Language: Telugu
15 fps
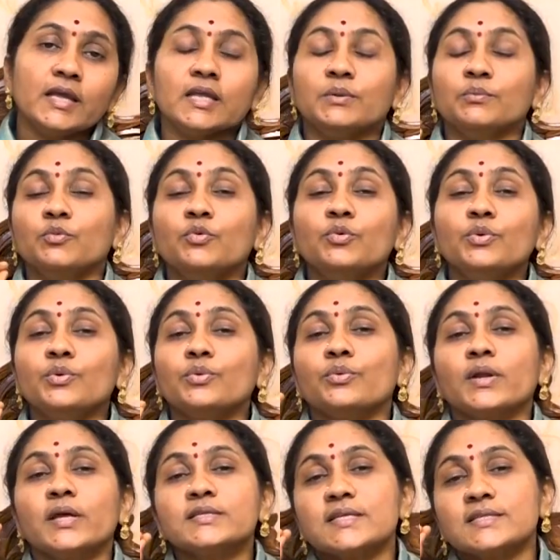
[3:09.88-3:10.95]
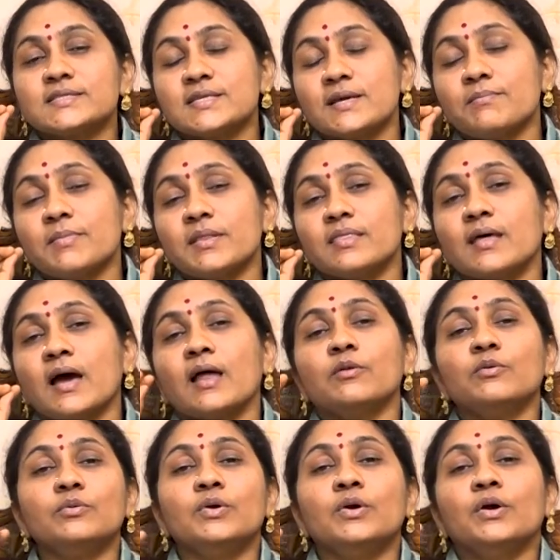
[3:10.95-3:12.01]
ఈ మూడు కూడా
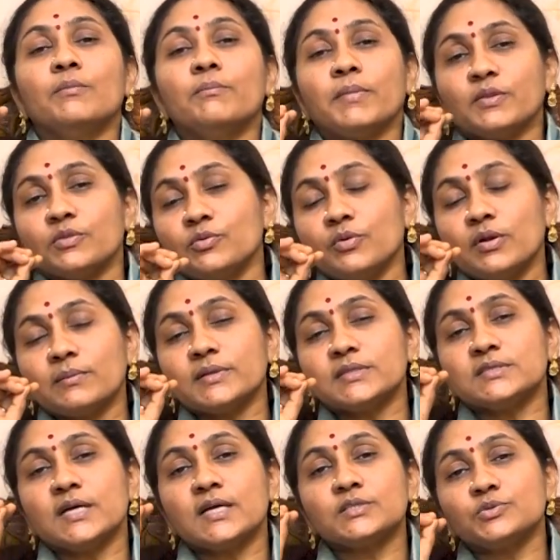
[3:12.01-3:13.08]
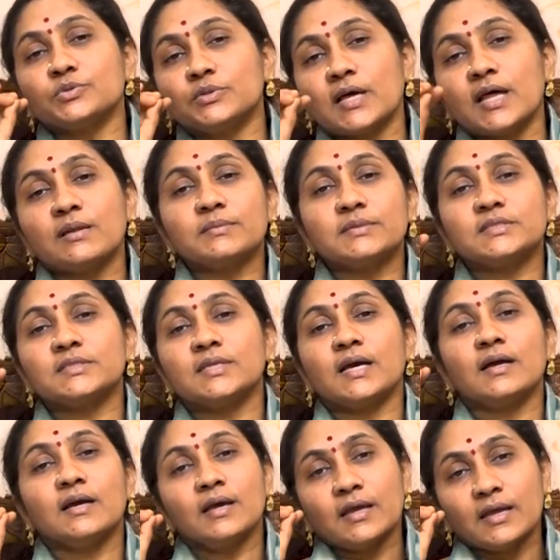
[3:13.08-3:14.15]
సత్సంబంధాలు బంధువుల మధ్య చుట్టాల మధ్య
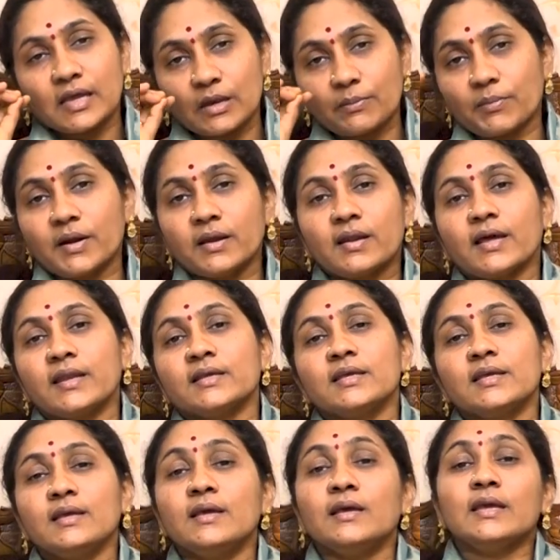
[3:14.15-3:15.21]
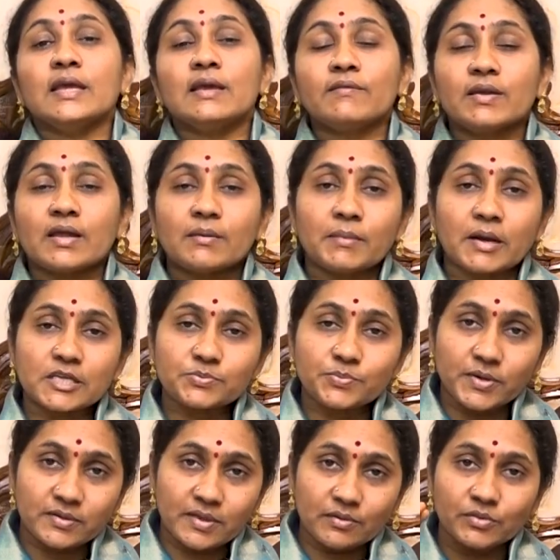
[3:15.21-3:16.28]
ఏర్పడడానికి ఏమైనా
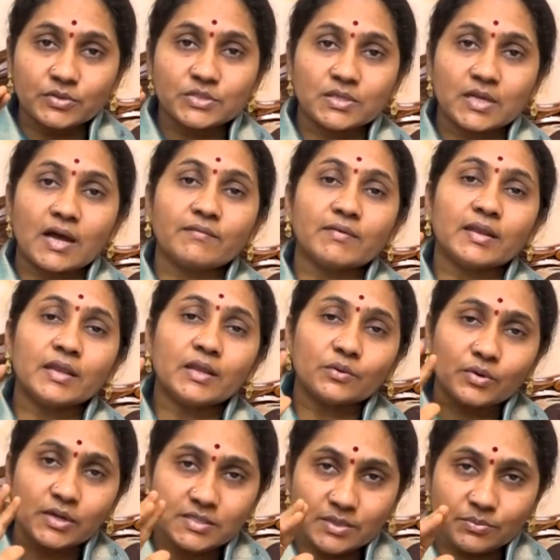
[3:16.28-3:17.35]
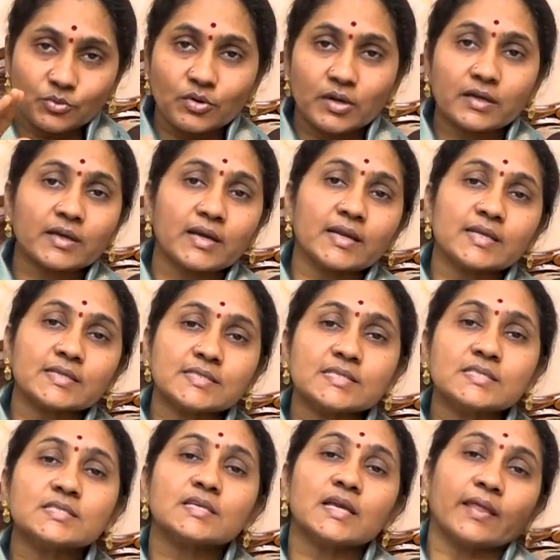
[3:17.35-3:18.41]
మనస్పర్ధలు వచ్చినా అవన్నీ కూడా సమూలంగా
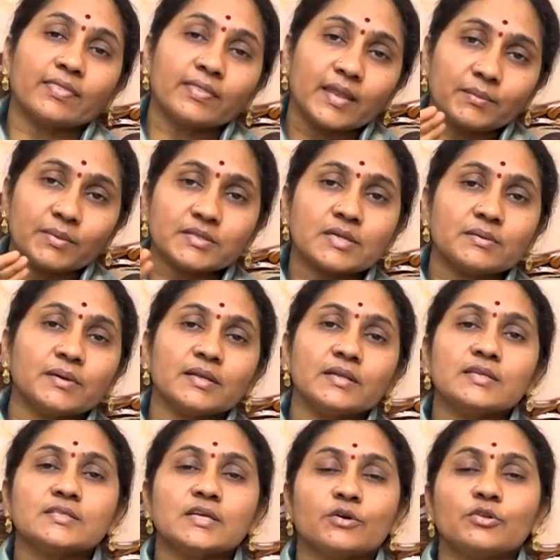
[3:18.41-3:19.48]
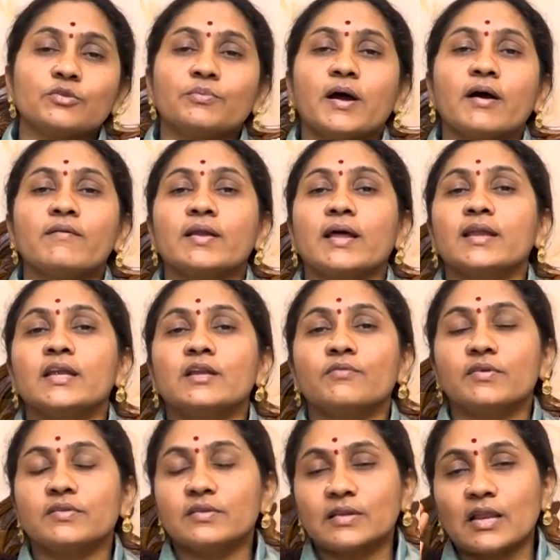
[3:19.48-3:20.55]
నశించి అందరి మధ్య మళ్ళీ సహృద్భావన
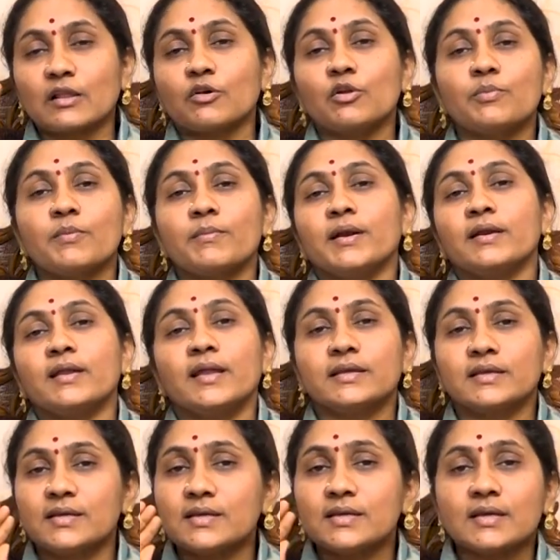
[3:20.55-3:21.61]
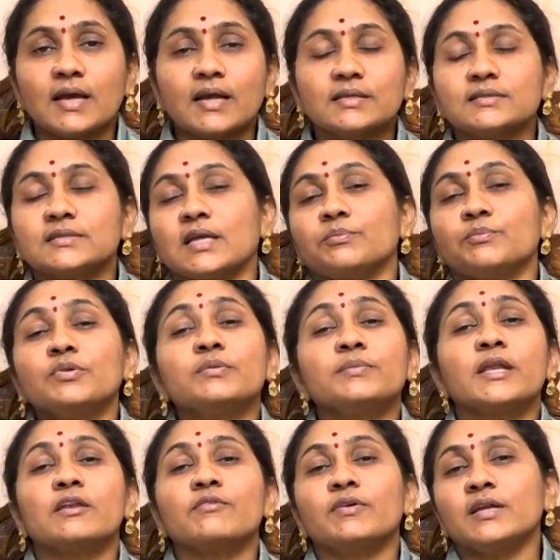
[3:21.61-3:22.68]
అనేటువంటిది నెలకొల్పబడడానికి
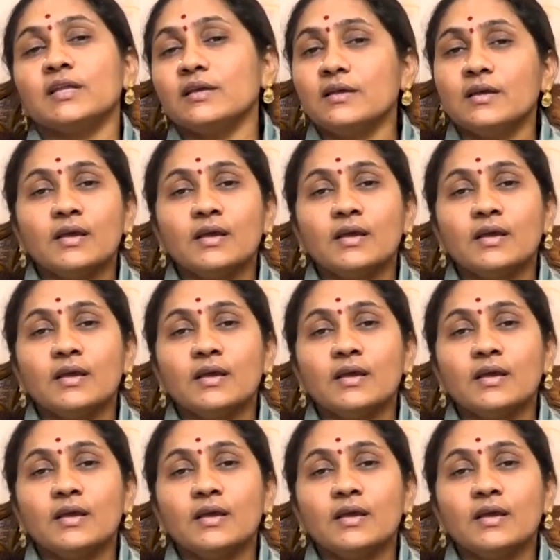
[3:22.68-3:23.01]
అద్భుతమైనటువంటి